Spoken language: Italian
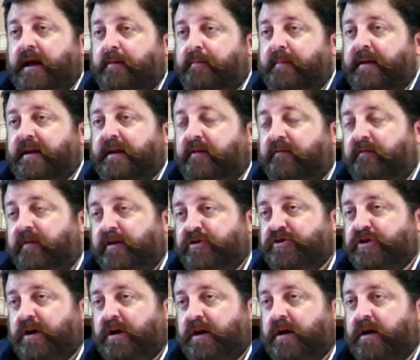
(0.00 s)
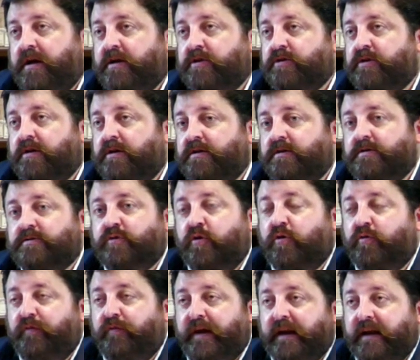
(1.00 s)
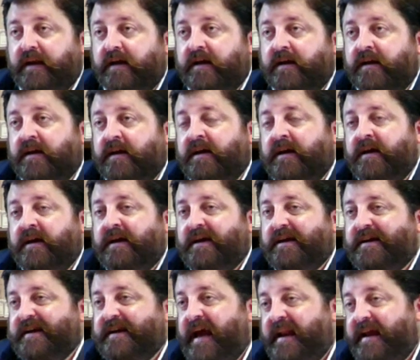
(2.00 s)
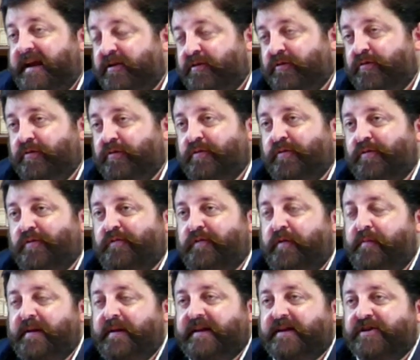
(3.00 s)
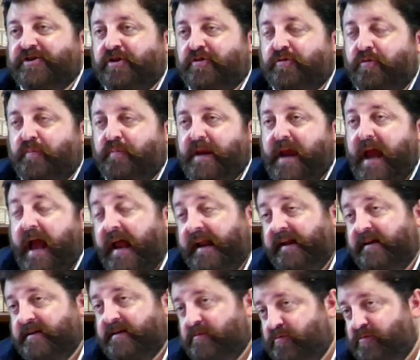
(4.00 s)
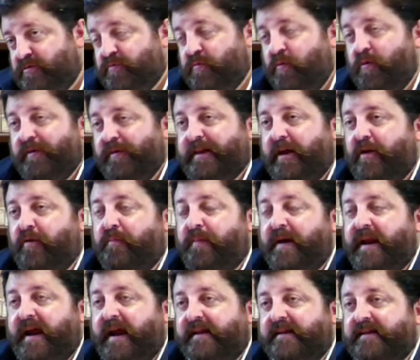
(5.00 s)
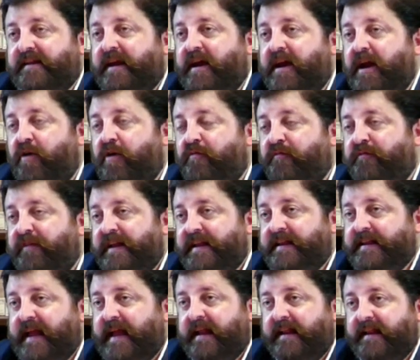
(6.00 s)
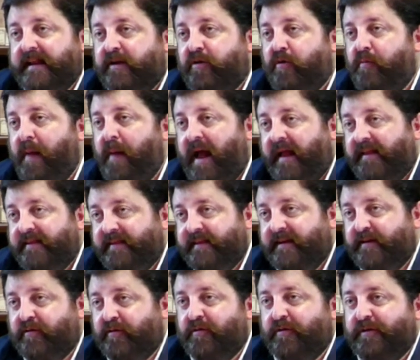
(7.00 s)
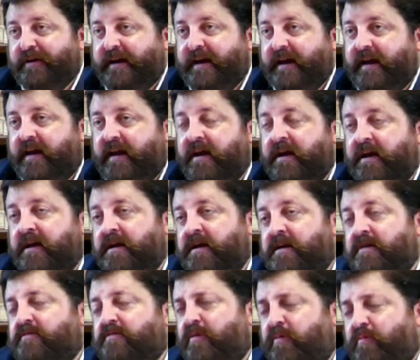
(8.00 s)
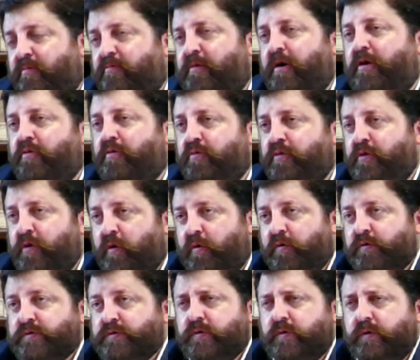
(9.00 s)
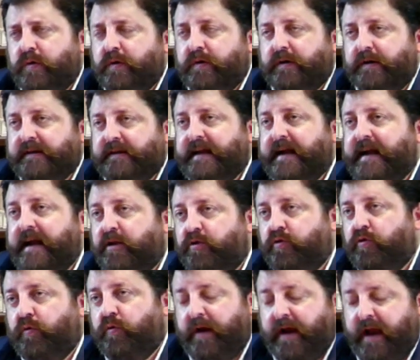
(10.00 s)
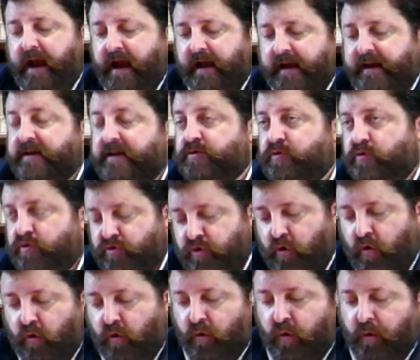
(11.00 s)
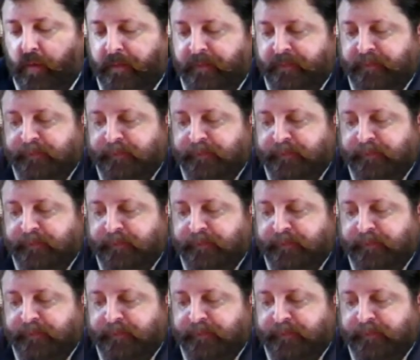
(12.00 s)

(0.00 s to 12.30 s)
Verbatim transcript: mentre invece eh, Tocqueville, che ha letto ovviamente Chateaubriand, il suo lontano parente, è un ventenne romantico che comunque curioso, indagatore e anche sociologo.